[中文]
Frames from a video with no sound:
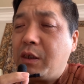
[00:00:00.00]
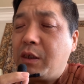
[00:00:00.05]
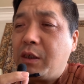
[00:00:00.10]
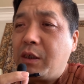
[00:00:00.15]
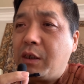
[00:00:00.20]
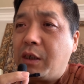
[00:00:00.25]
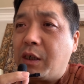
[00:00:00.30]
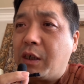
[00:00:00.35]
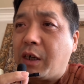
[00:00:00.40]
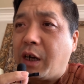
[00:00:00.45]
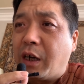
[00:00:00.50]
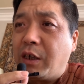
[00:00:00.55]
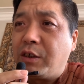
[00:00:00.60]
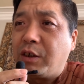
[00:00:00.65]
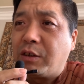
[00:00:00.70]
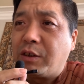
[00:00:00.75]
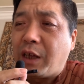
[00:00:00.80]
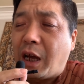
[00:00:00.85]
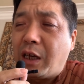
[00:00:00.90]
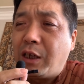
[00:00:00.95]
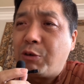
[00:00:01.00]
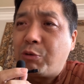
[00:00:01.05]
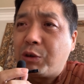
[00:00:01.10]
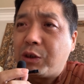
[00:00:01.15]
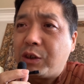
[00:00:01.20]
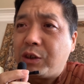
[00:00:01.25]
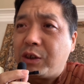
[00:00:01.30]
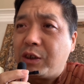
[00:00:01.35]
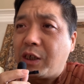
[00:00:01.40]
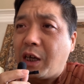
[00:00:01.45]
还是叫南罗德
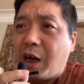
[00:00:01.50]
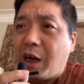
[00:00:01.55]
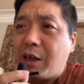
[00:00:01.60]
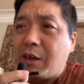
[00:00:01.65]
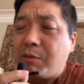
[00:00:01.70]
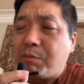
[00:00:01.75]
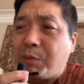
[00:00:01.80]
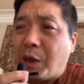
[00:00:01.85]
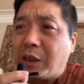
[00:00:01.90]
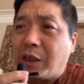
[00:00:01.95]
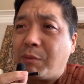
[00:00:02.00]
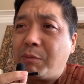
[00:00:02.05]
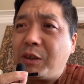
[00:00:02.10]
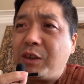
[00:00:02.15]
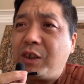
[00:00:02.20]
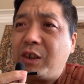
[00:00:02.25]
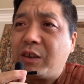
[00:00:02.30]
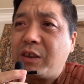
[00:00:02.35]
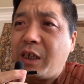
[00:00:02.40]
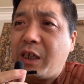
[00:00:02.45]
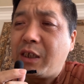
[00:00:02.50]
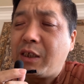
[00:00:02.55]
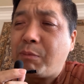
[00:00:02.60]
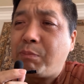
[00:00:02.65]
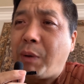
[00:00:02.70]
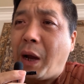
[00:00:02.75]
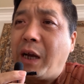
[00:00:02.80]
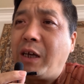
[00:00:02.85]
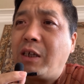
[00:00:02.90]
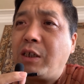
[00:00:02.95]
西亚呀？把他们境内的
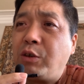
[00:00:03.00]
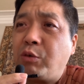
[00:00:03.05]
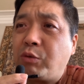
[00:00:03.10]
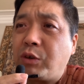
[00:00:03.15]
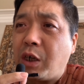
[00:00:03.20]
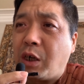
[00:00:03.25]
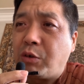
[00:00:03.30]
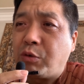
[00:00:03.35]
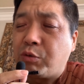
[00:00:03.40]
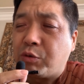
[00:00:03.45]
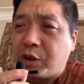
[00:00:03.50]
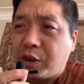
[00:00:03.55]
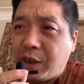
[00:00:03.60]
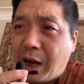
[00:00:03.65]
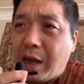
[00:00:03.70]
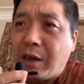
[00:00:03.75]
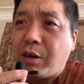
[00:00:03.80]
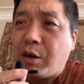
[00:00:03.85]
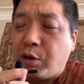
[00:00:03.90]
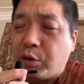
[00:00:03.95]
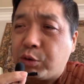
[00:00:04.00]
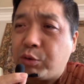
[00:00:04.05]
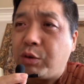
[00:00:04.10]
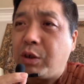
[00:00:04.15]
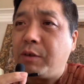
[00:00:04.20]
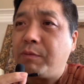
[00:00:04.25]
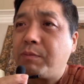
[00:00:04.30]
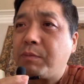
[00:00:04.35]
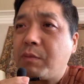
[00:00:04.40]
白人农场主杀了好多，